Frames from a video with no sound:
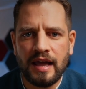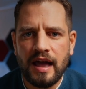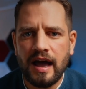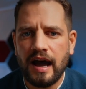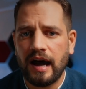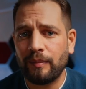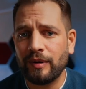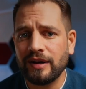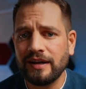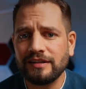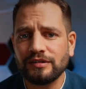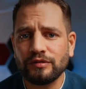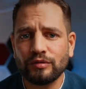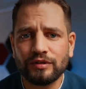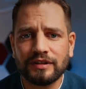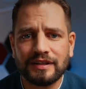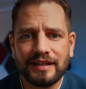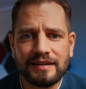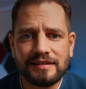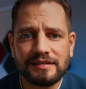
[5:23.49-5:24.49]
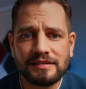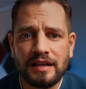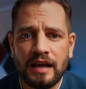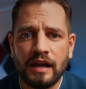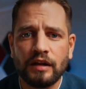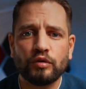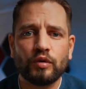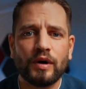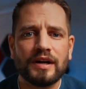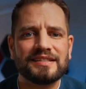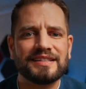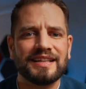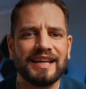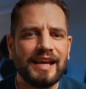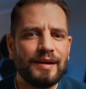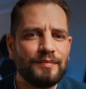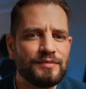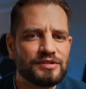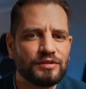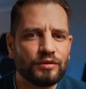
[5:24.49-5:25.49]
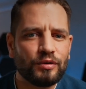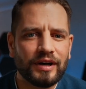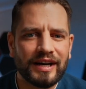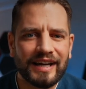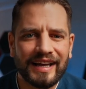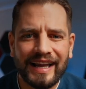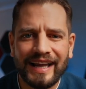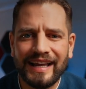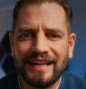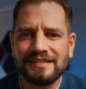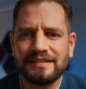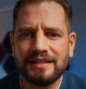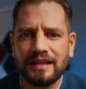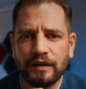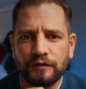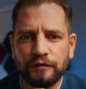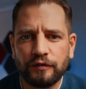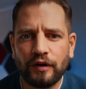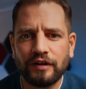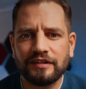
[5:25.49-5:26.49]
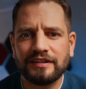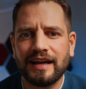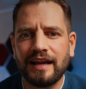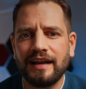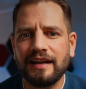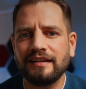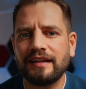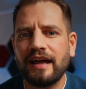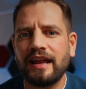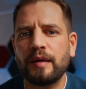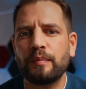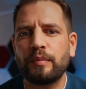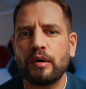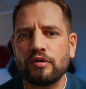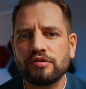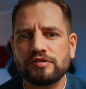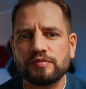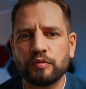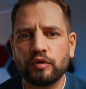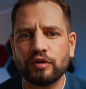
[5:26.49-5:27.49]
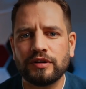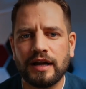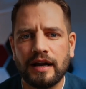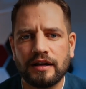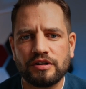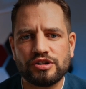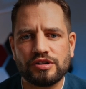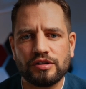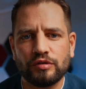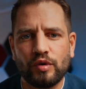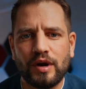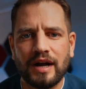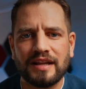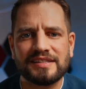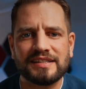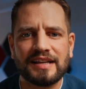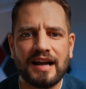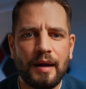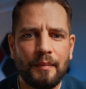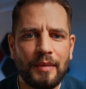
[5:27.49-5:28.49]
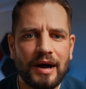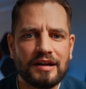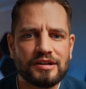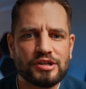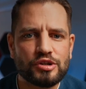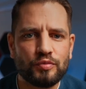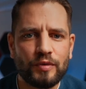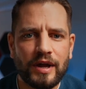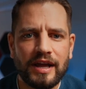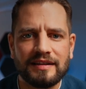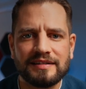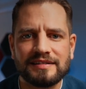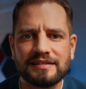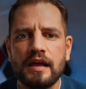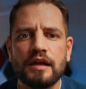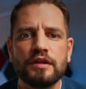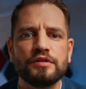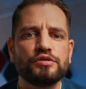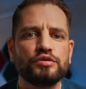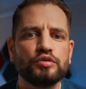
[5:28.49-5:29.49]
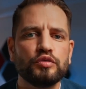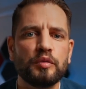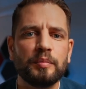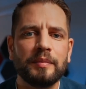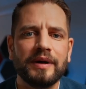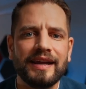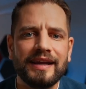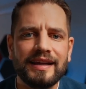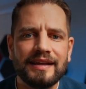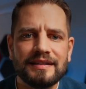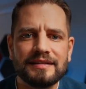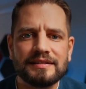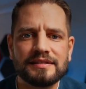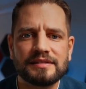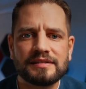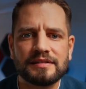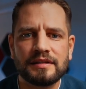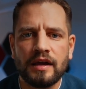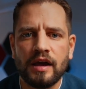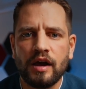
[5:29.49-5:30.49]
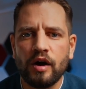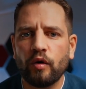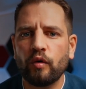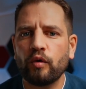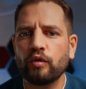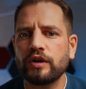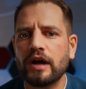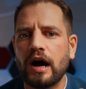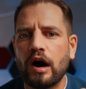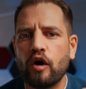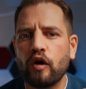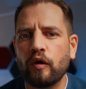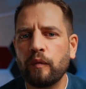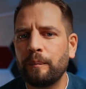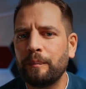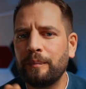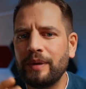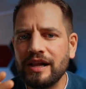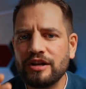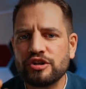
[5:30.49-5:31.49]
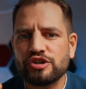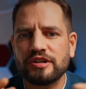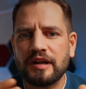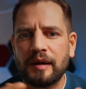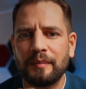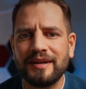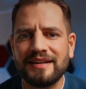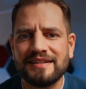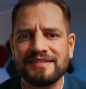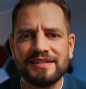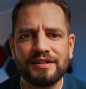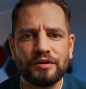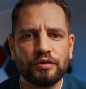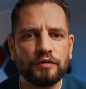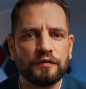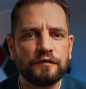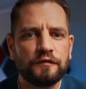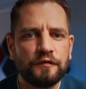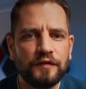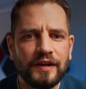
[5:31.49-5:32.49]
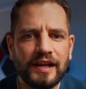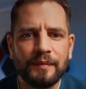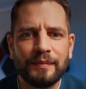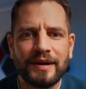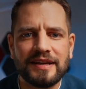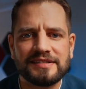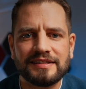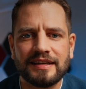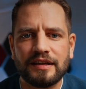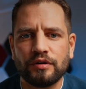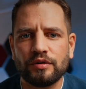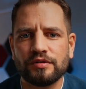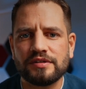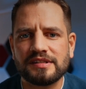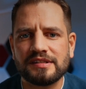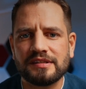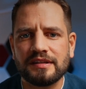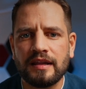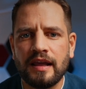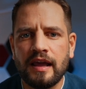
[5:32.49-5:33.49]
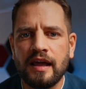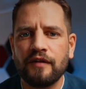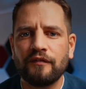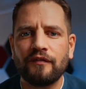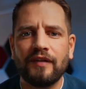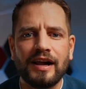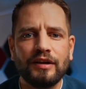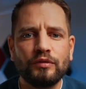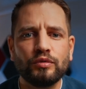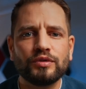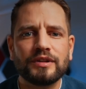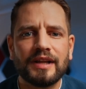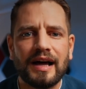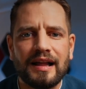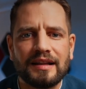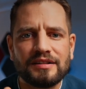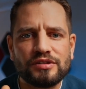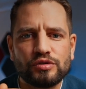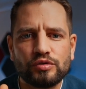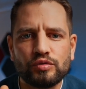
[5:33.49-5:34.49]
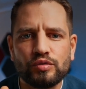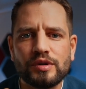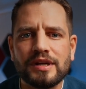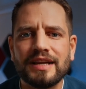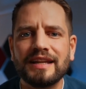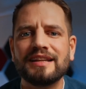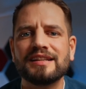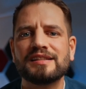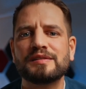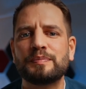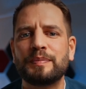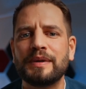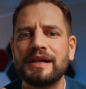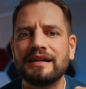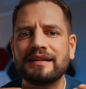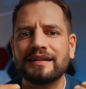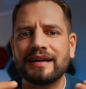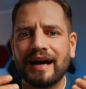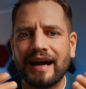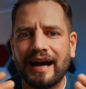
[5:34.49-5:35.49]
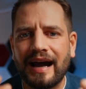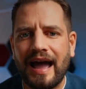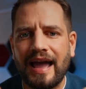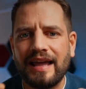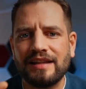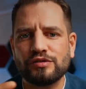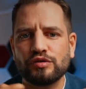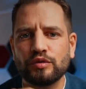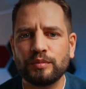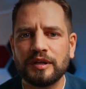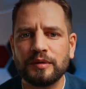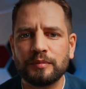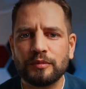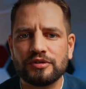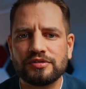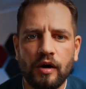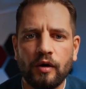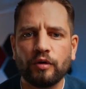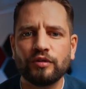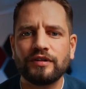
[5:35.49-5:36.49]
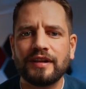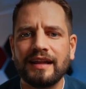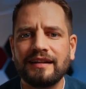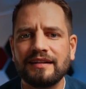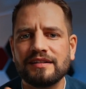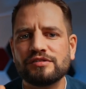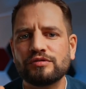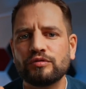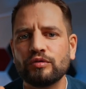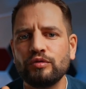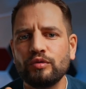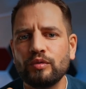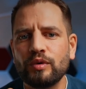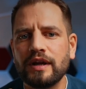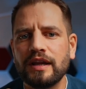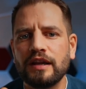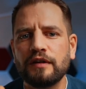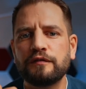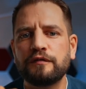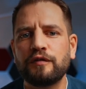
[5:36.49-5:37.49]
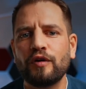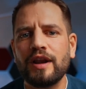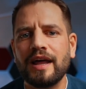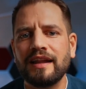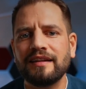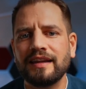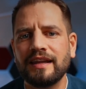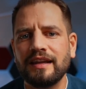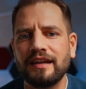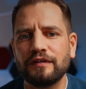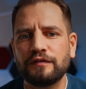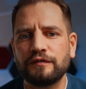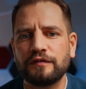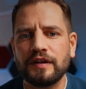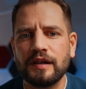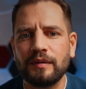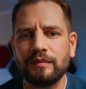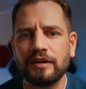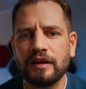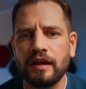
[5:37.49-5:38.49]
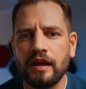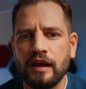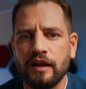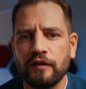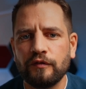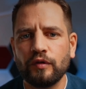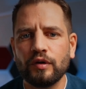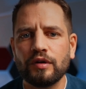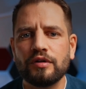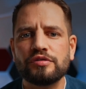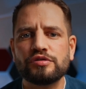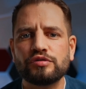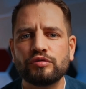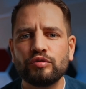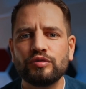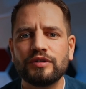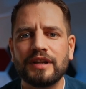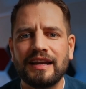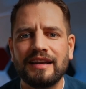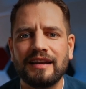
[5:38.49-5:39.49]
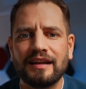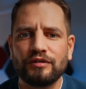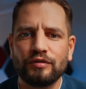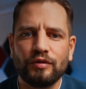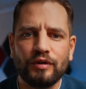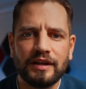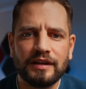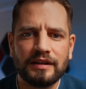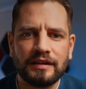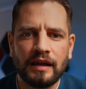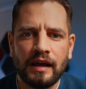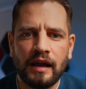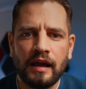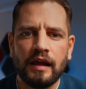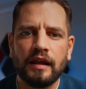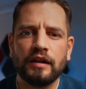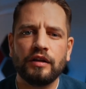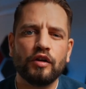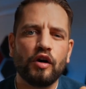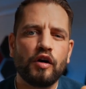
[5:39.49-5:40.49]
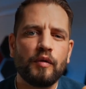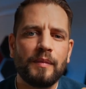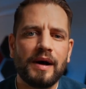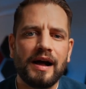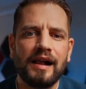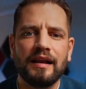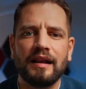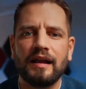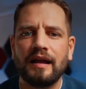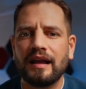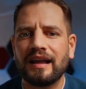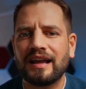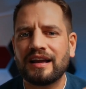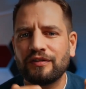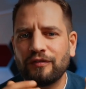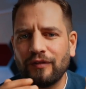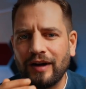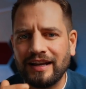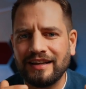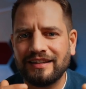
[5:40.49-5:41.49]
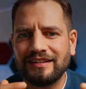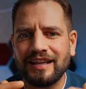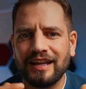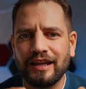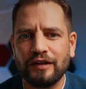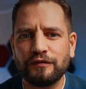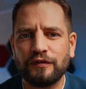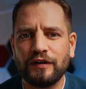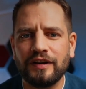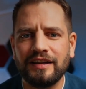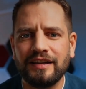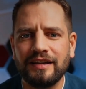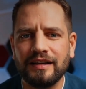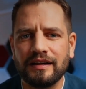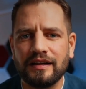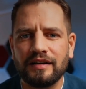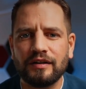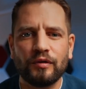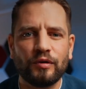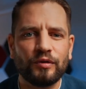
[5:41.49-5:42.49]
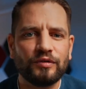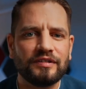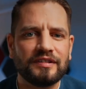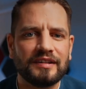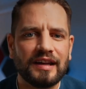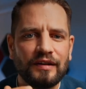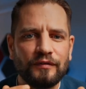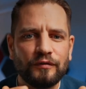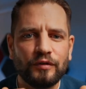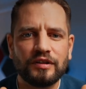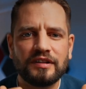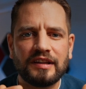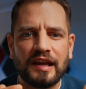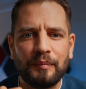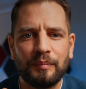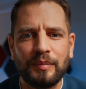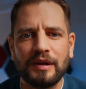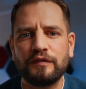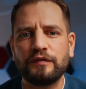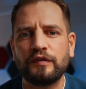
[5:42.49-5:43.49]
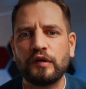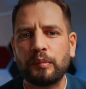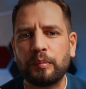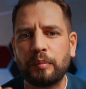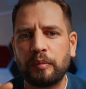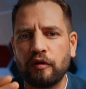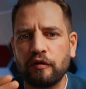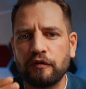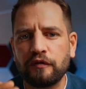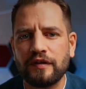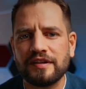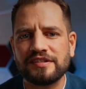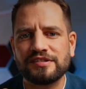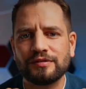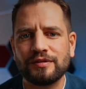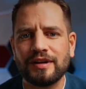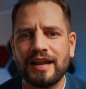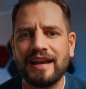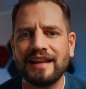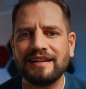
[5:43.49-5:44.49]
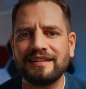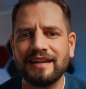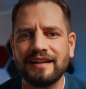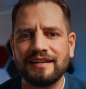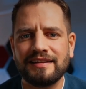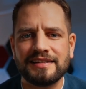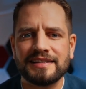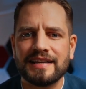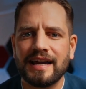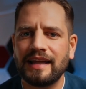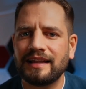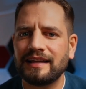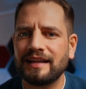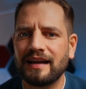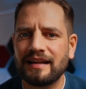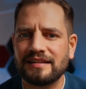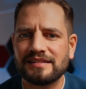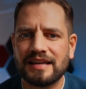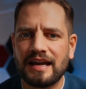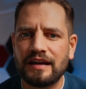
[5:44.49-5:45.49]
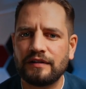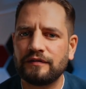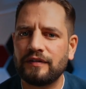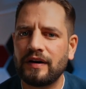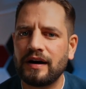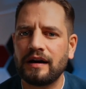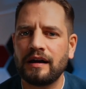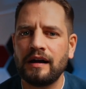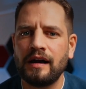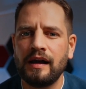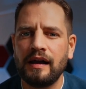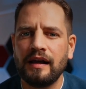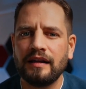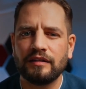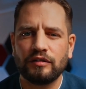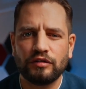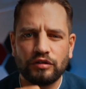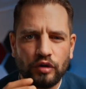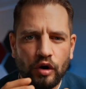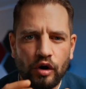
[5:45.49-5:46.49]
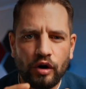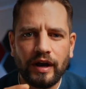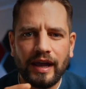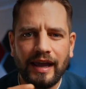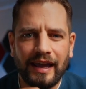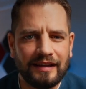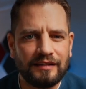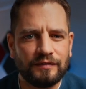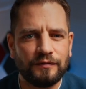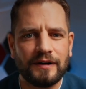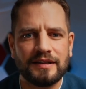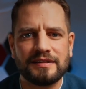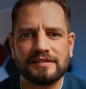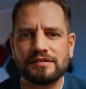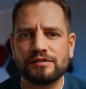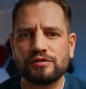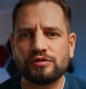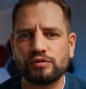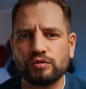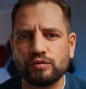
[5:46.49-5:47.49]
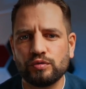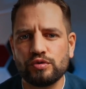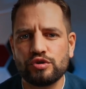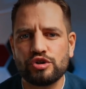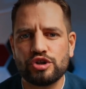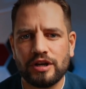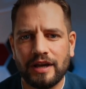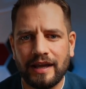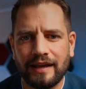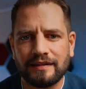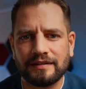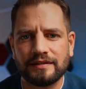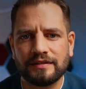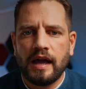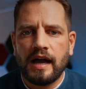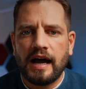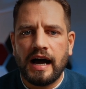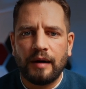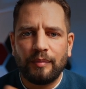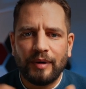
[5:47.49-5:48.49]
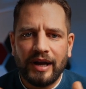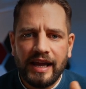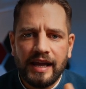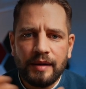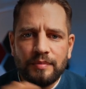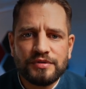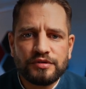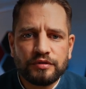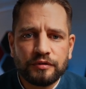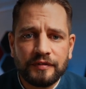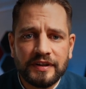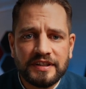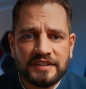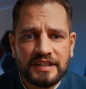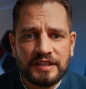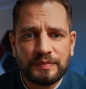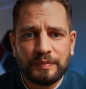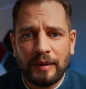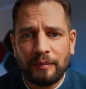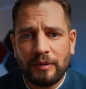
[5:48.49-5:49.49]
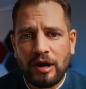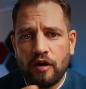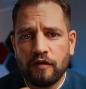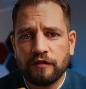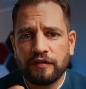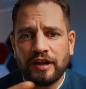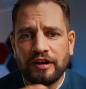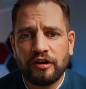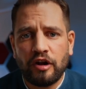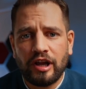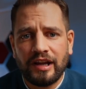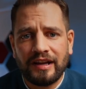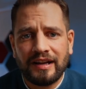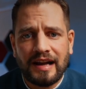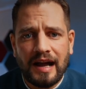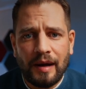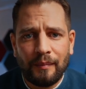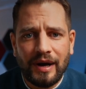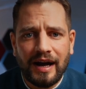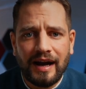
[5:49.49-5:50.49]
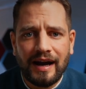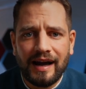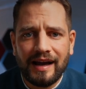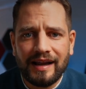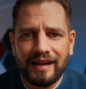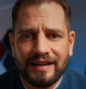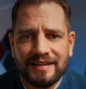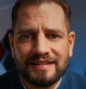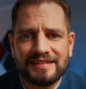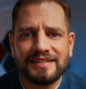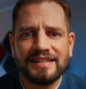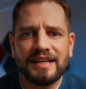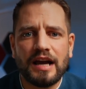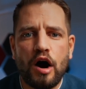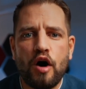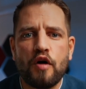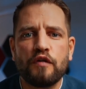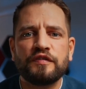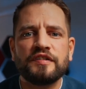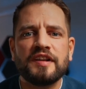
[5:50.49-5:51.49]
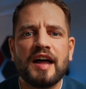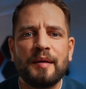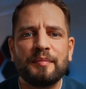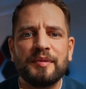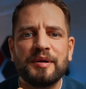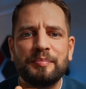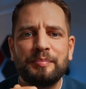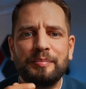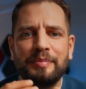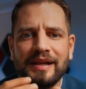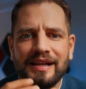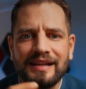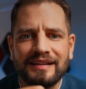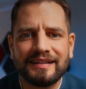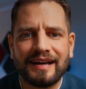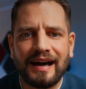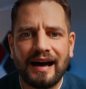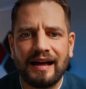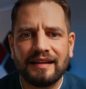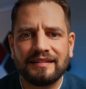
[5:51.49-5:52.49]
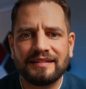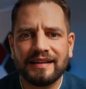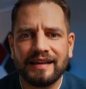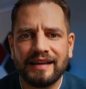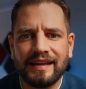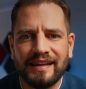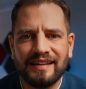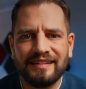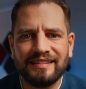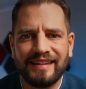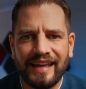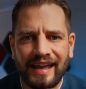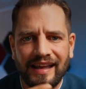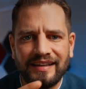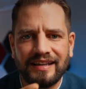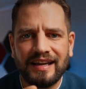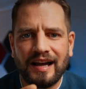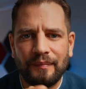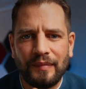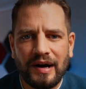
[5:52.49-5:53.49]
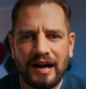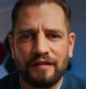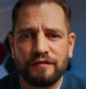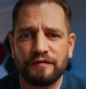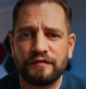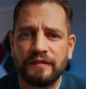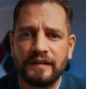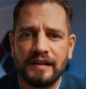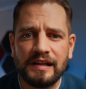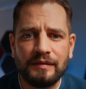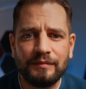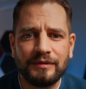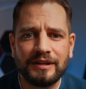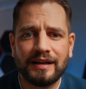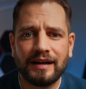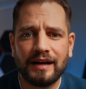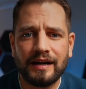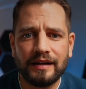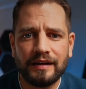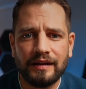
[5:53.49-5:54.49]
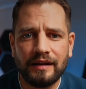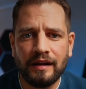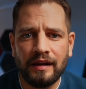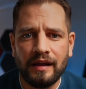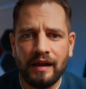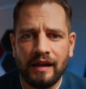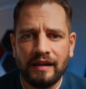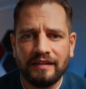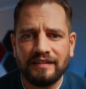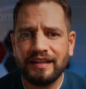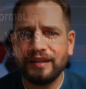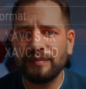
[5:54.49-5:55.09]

Aber nicht nur das, du hast ebenso riesige Vorteile in deiner Post-Production. Du kannst Kameraschwenks, Zoom-Ins, oder auch Bildstabilisierung viel besser nutzen, weil du dazu in das Bild reinzoomen musst. Und hättest du nur in Full HD gefilmt, würdest du dann natürlich nochmal Qualität verlieren und dann wird dein Bild für professionelle Tätigkeiten ganz einfach doch etwas zu schlecht. Aber ebenso wichtig beim Kauf einer neuen Kamera ist die Aufnahmebildrate, in der die Kamera filmen kann. Die